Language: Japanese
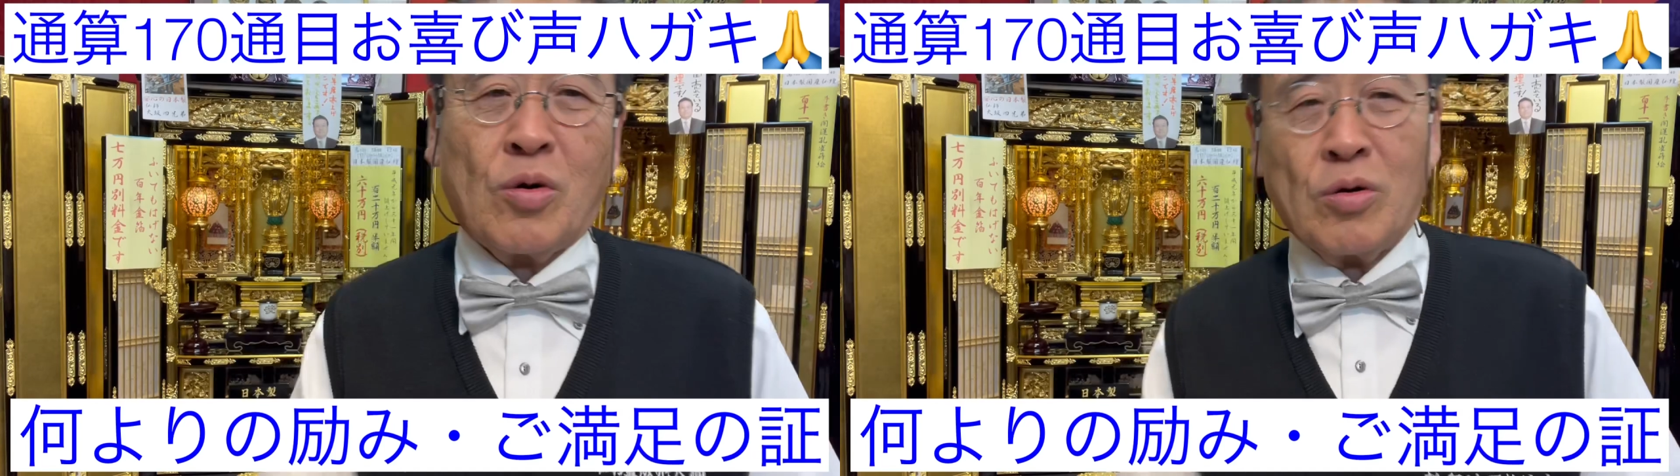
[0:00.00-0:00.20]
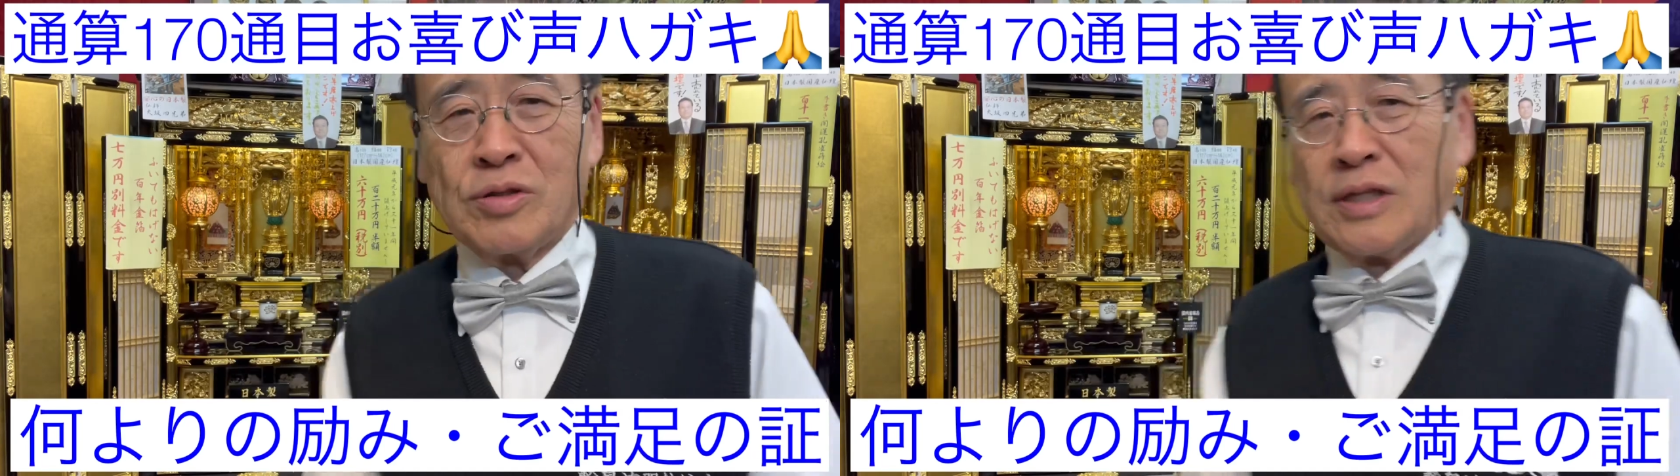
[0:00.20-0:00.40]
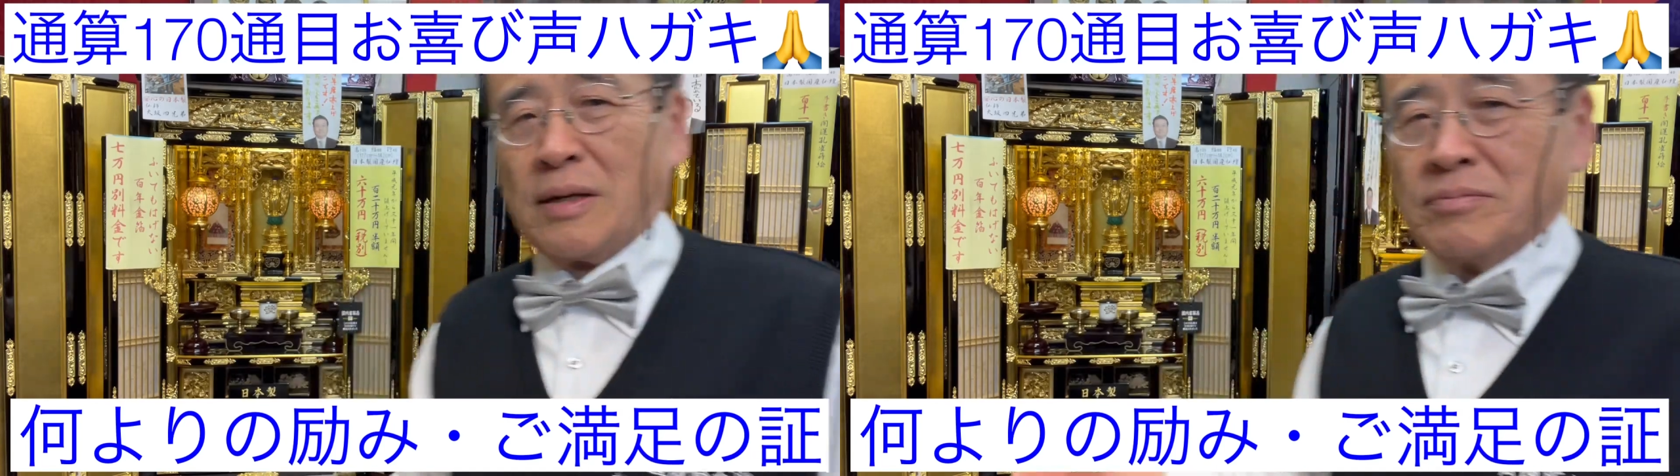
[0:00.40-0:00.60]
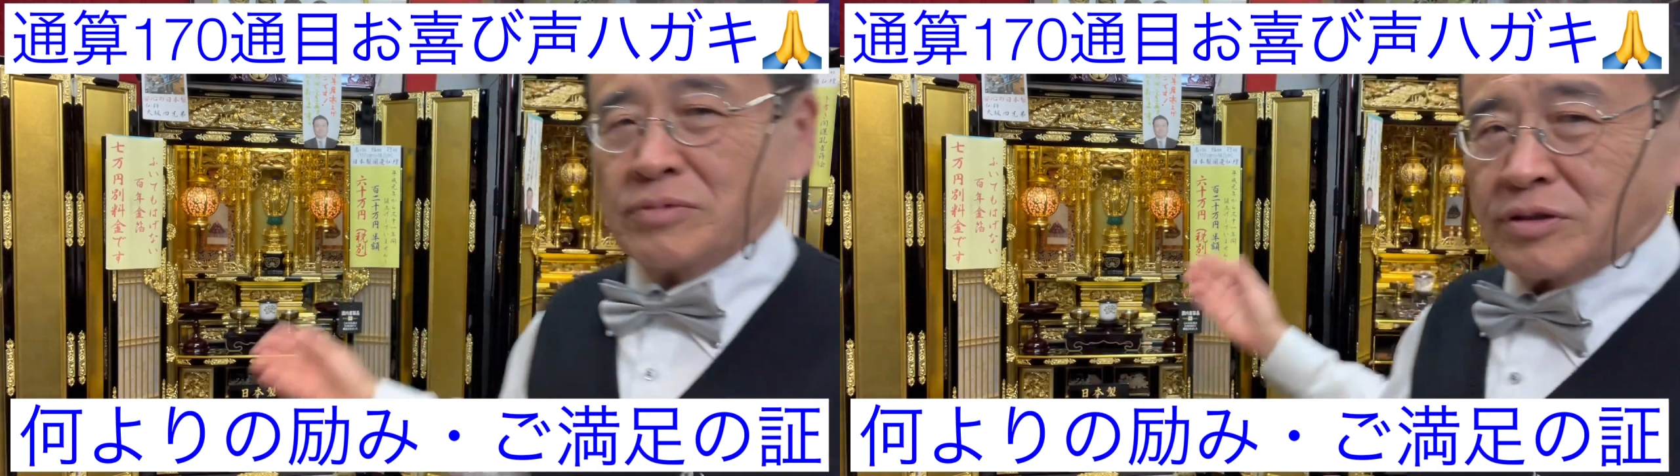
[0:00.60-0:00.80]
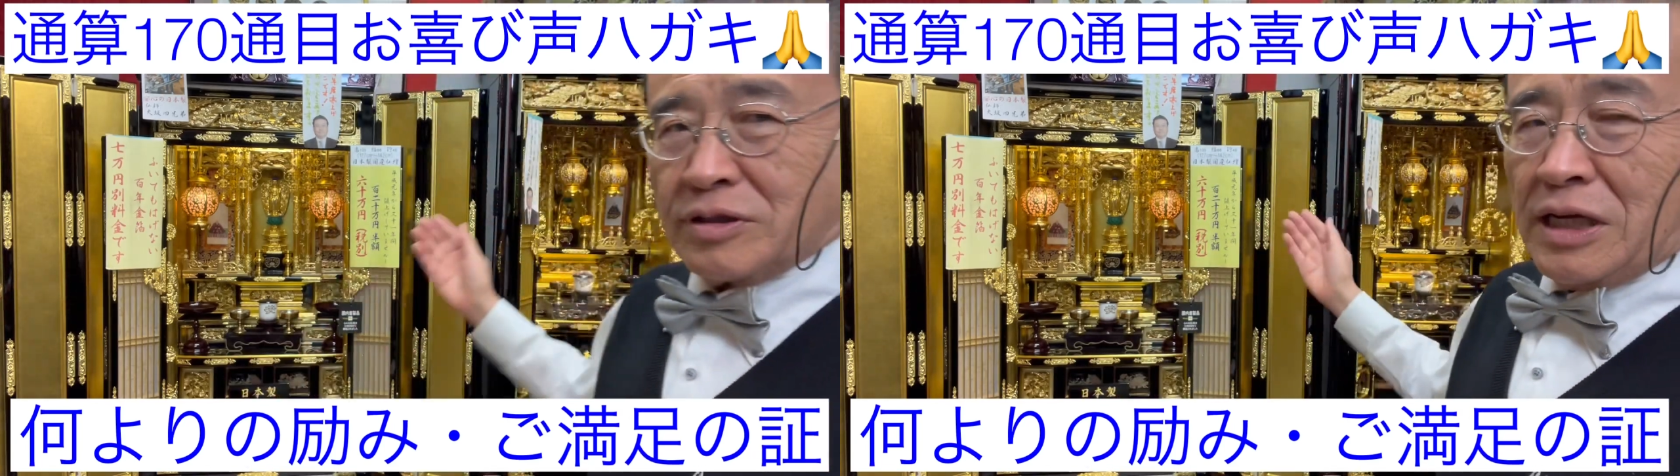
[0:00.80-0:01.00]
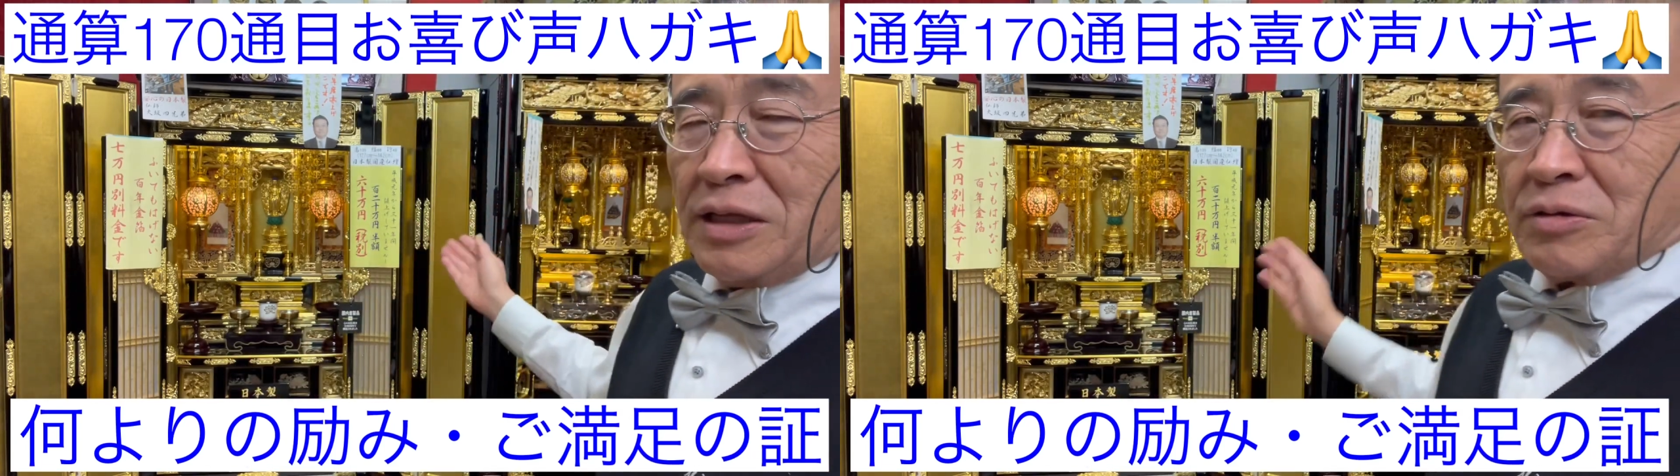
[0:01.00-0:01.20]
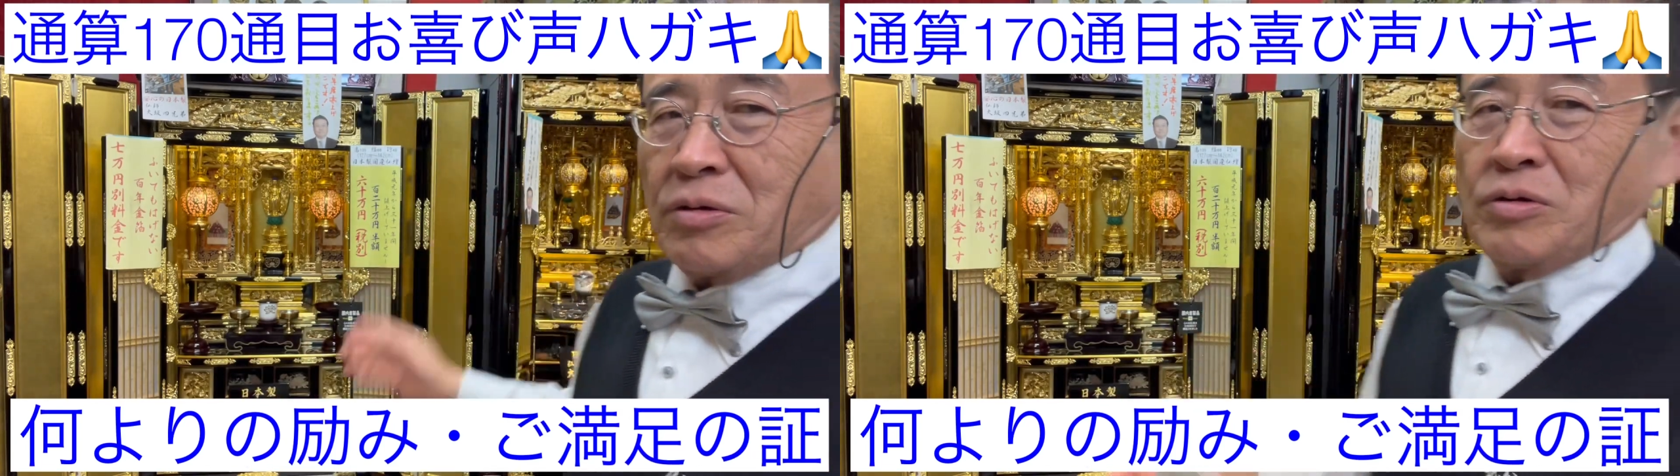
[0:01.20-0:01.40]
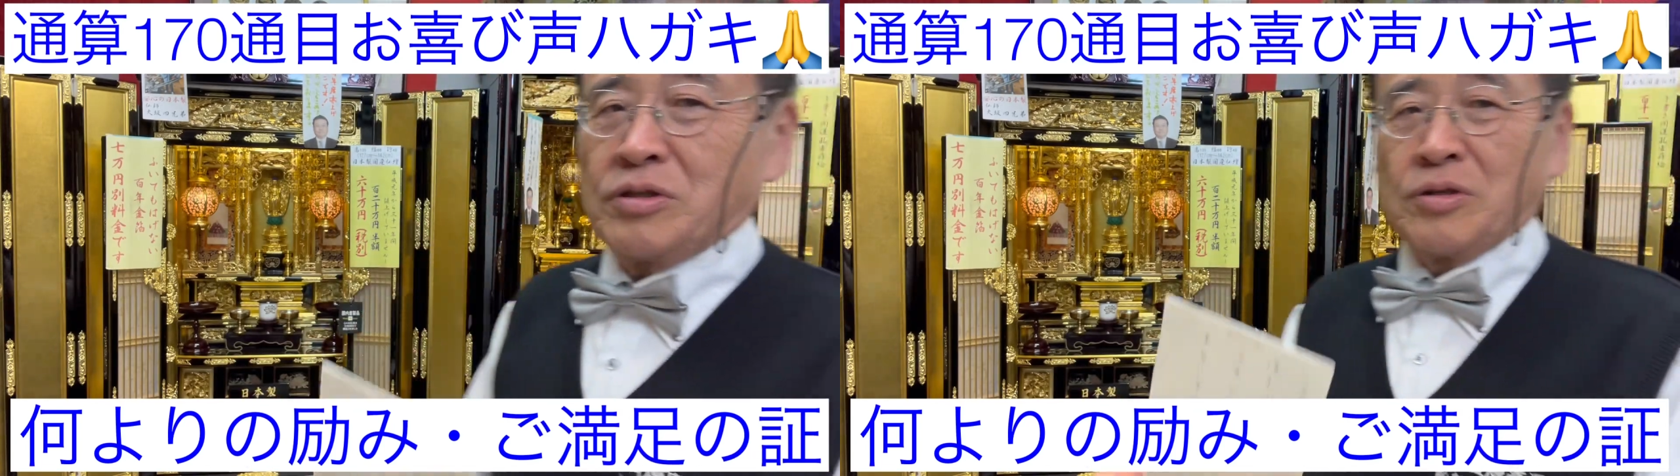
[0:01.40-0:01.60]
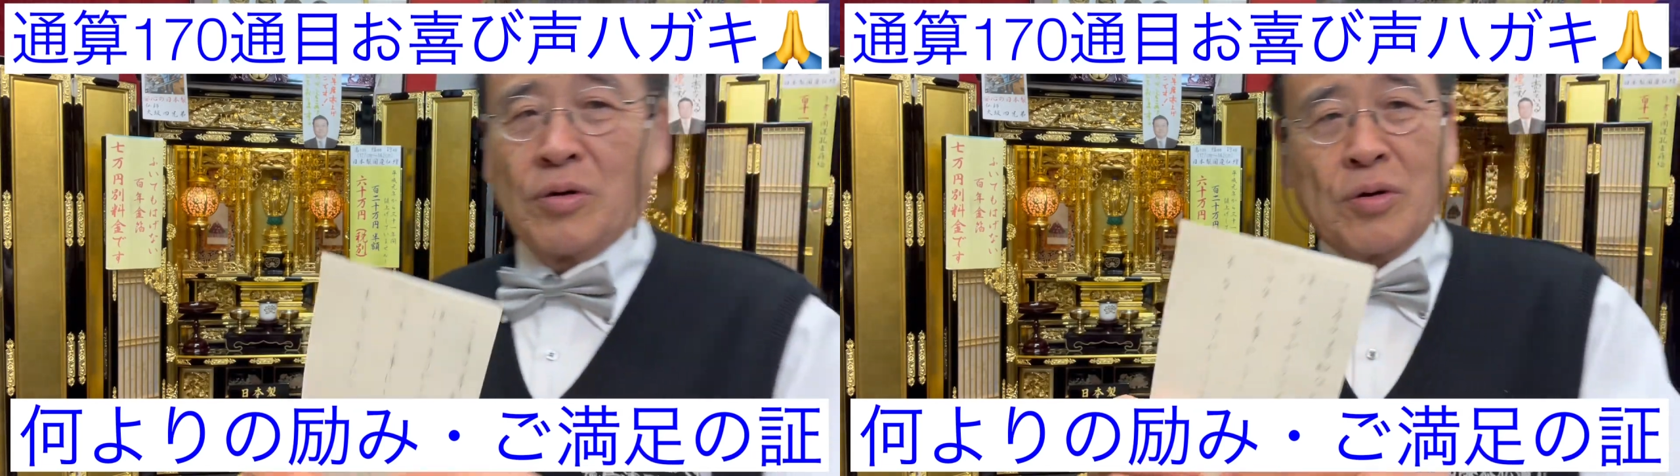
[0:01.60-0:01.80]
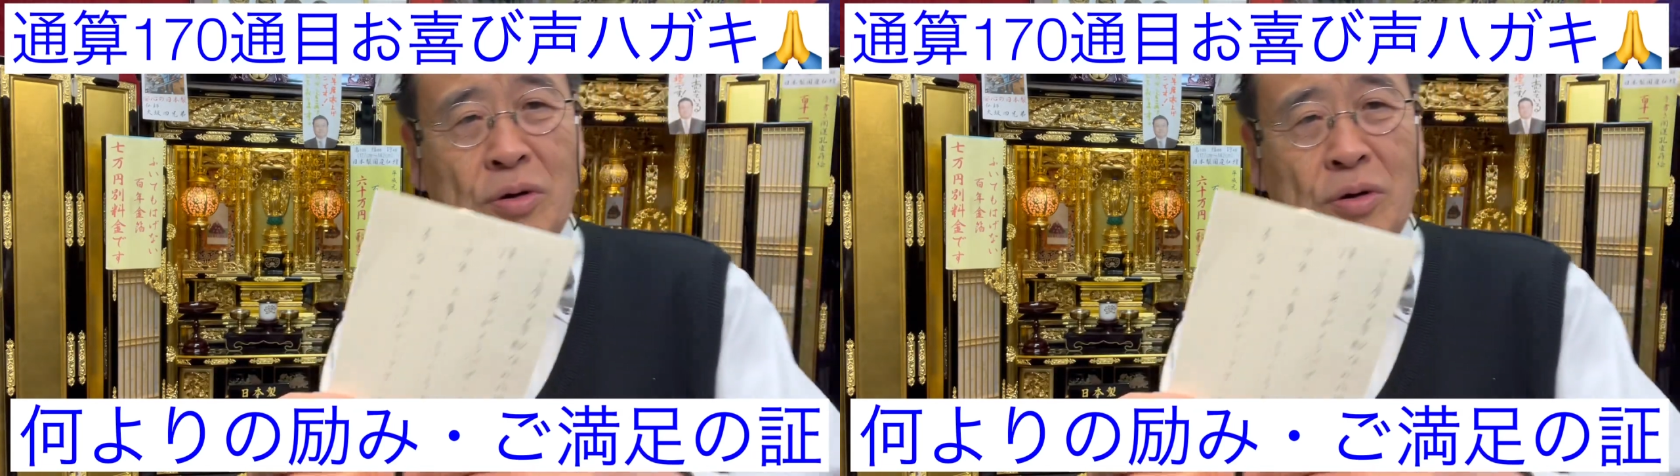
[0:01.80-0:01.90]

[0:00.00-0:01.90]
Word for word: 国産仏壇納入、お